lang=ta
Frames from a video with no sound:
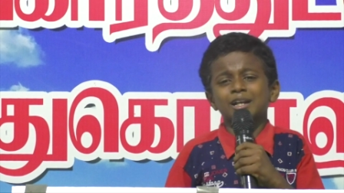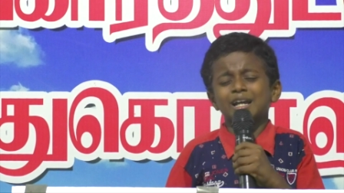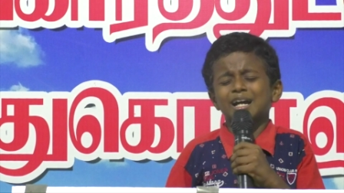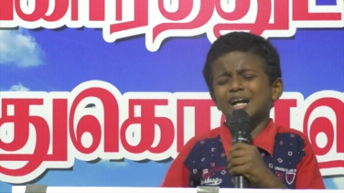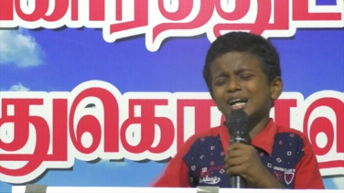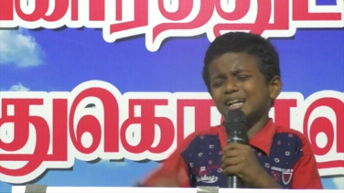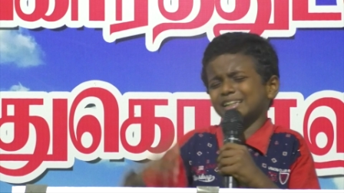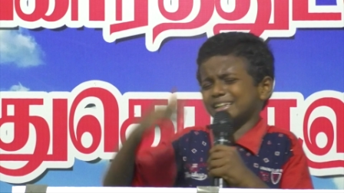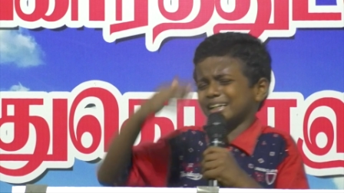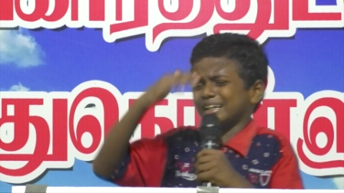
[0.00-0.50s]

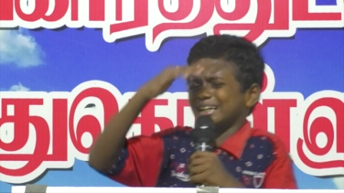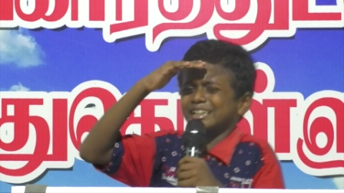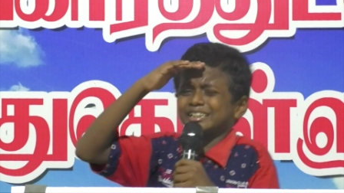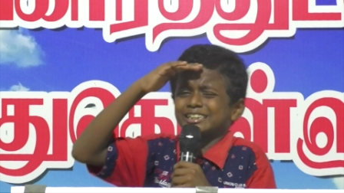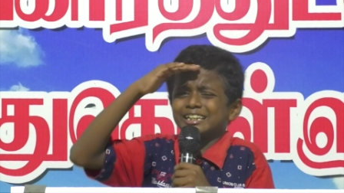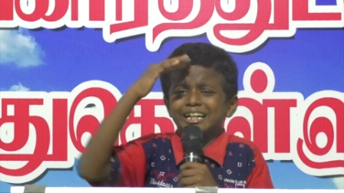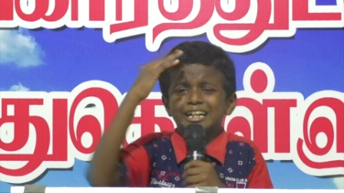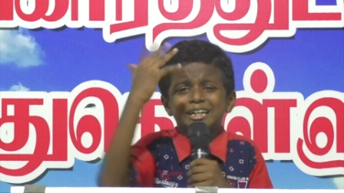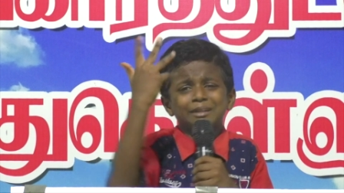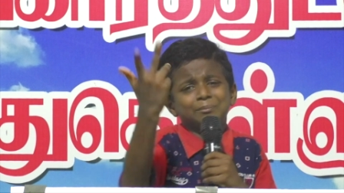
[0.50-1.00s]
பண்ணாங்க தேடி
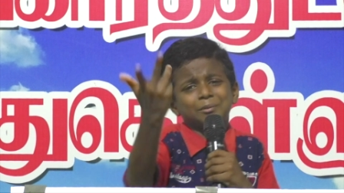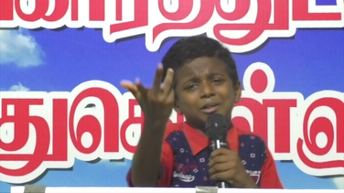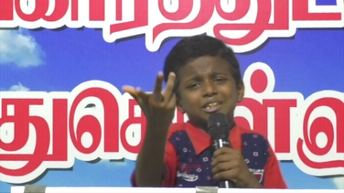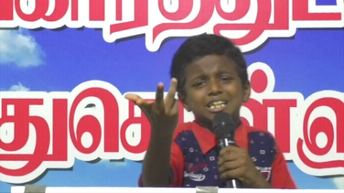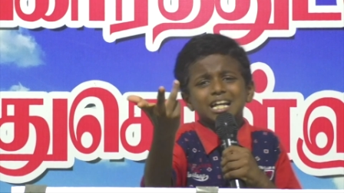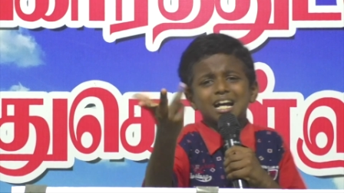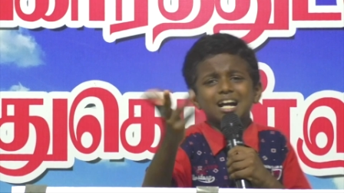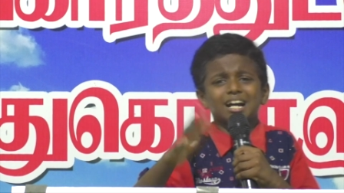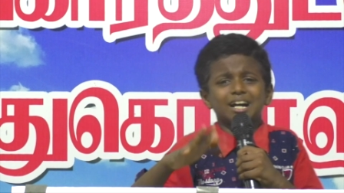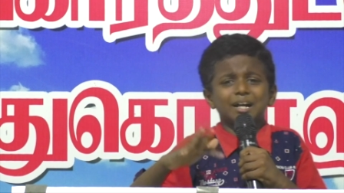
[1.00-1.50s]
தேடி
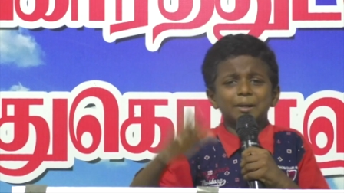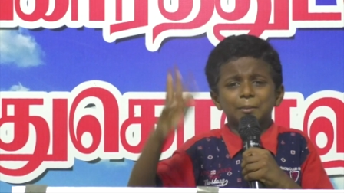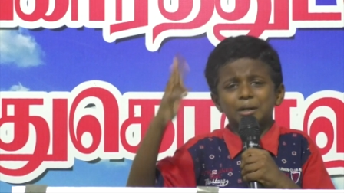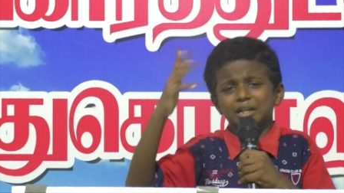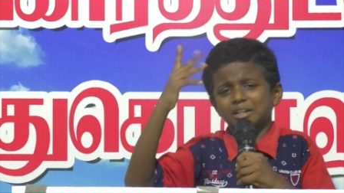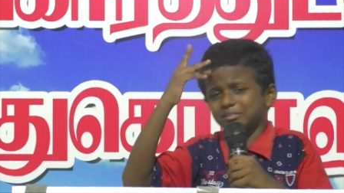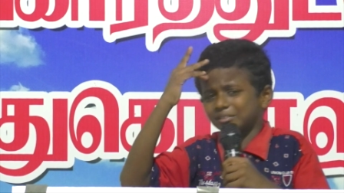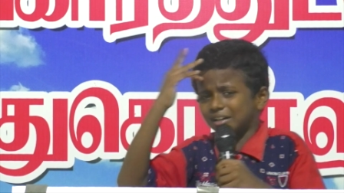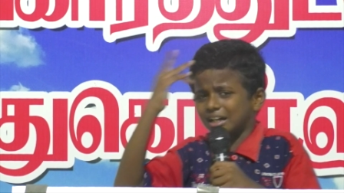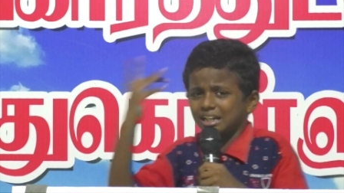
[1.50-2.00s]
போத்தாங்க
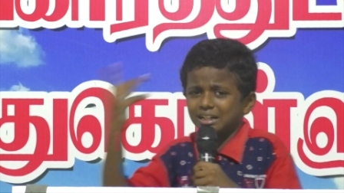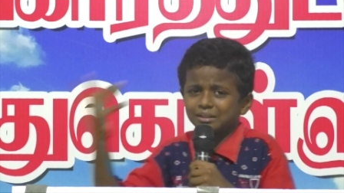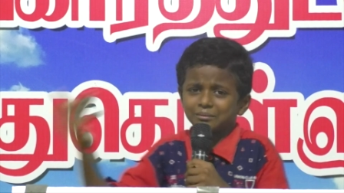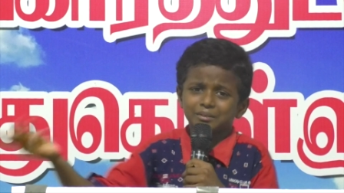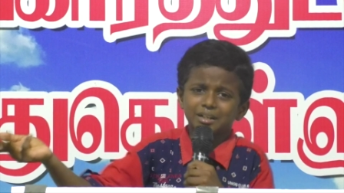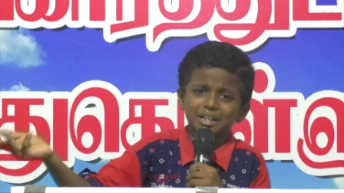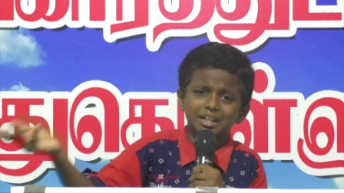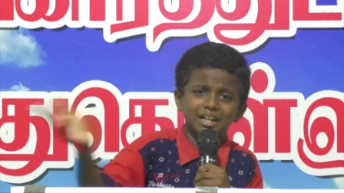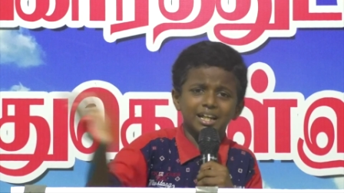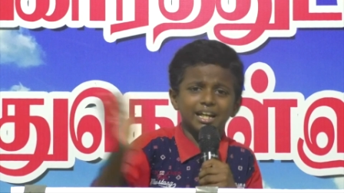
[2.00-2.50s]
மனுவாளன்
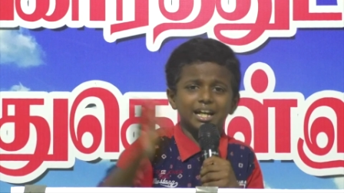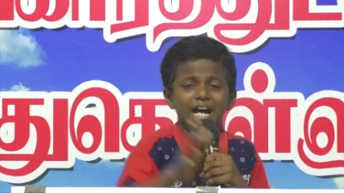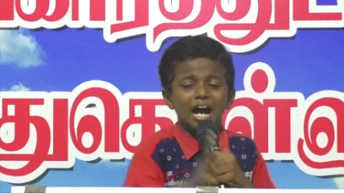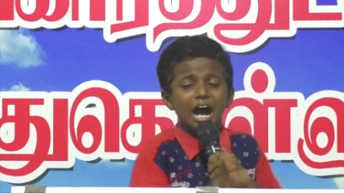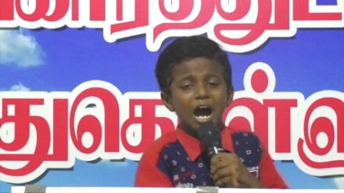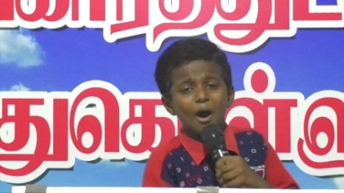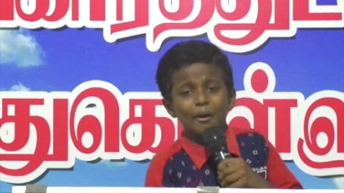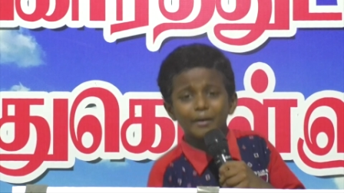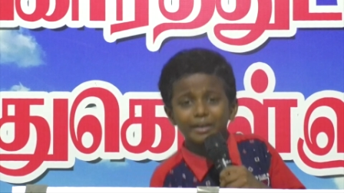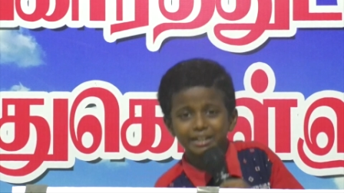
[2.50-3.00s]
வரல
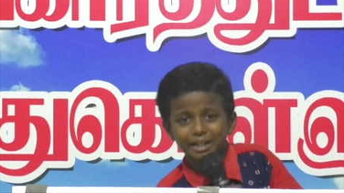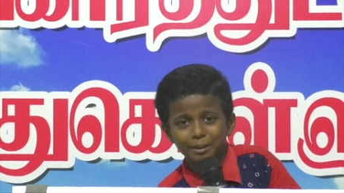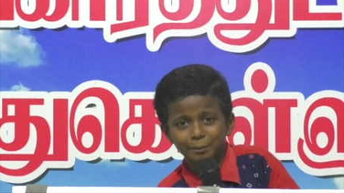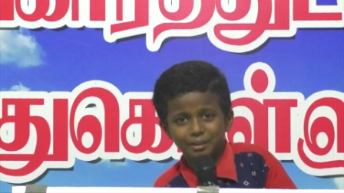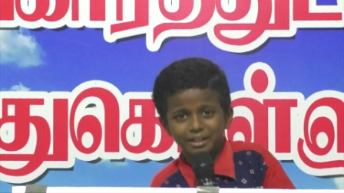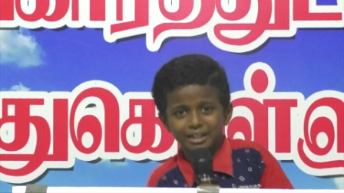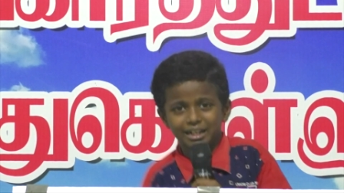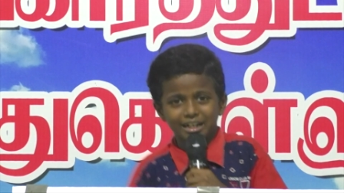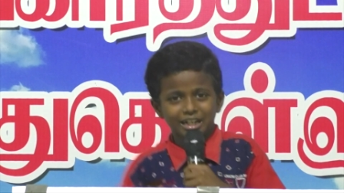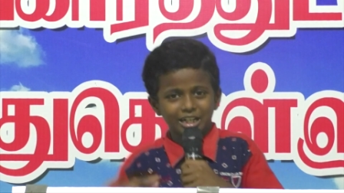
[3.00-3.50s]
அவங்க என்ன
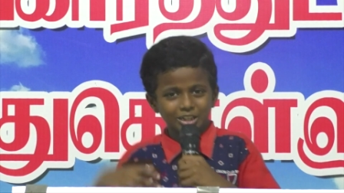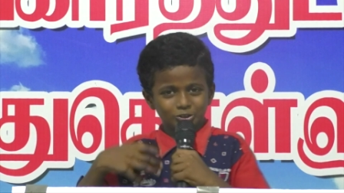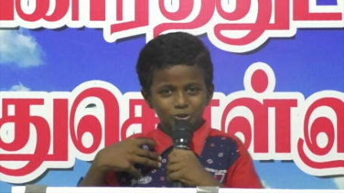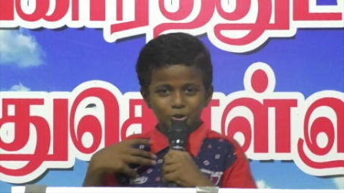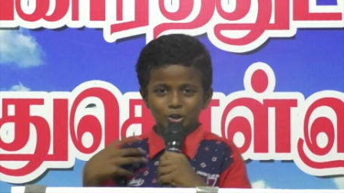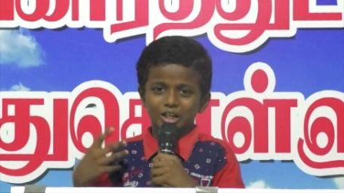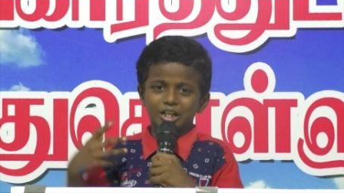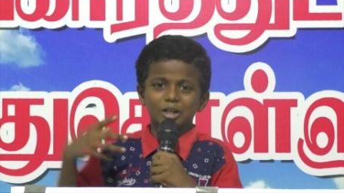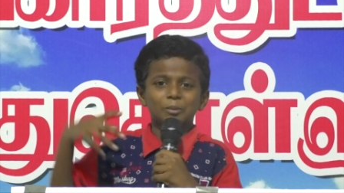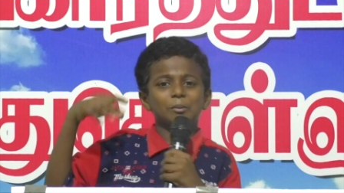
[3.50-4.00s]
பண்ணாங்க
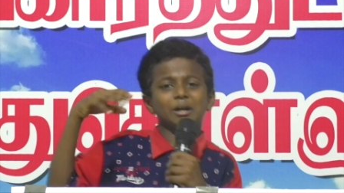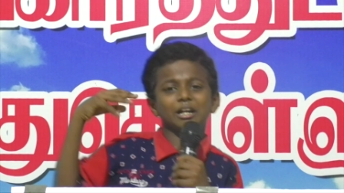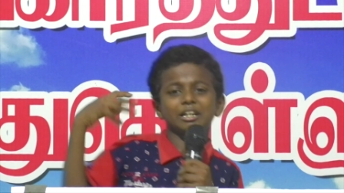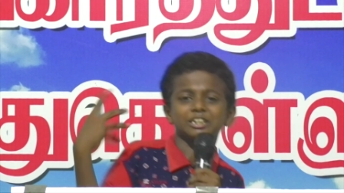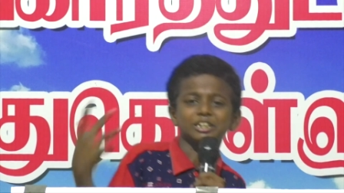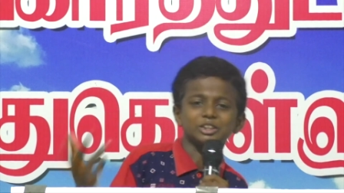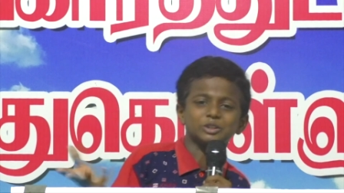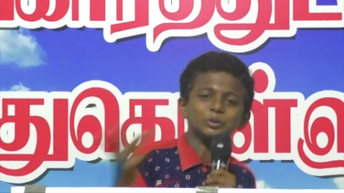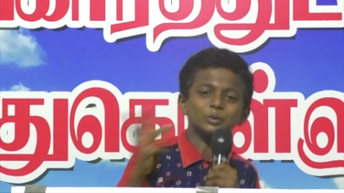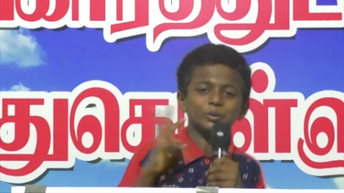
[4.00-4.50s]
சோகம்
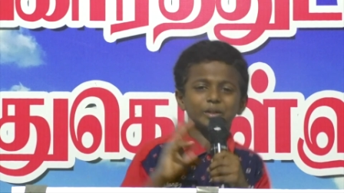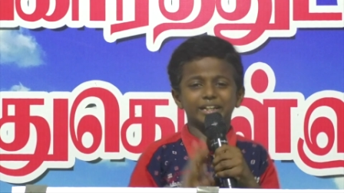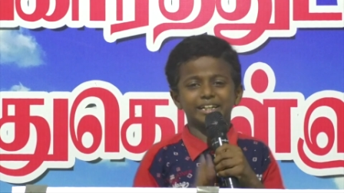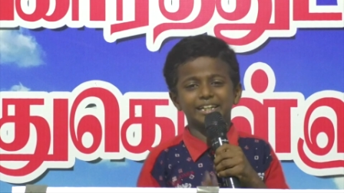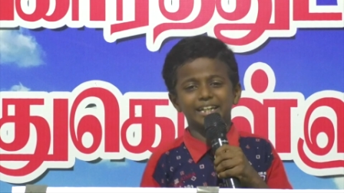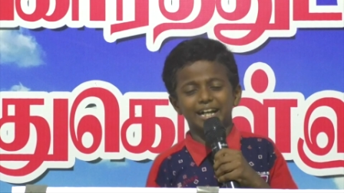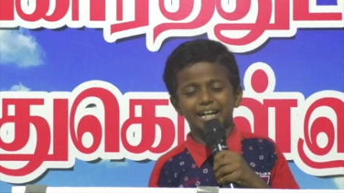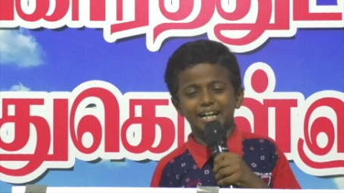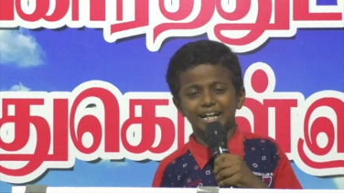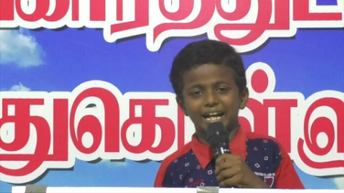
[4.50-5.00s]
அடைந்து
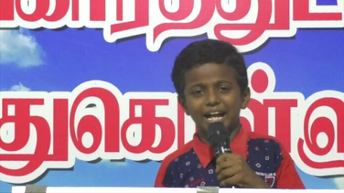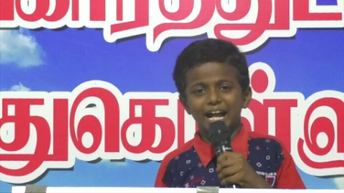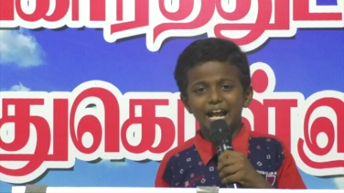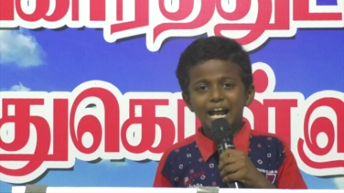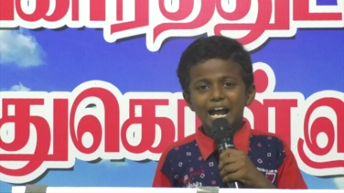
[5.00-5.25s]
தூங்கிட்டாங்க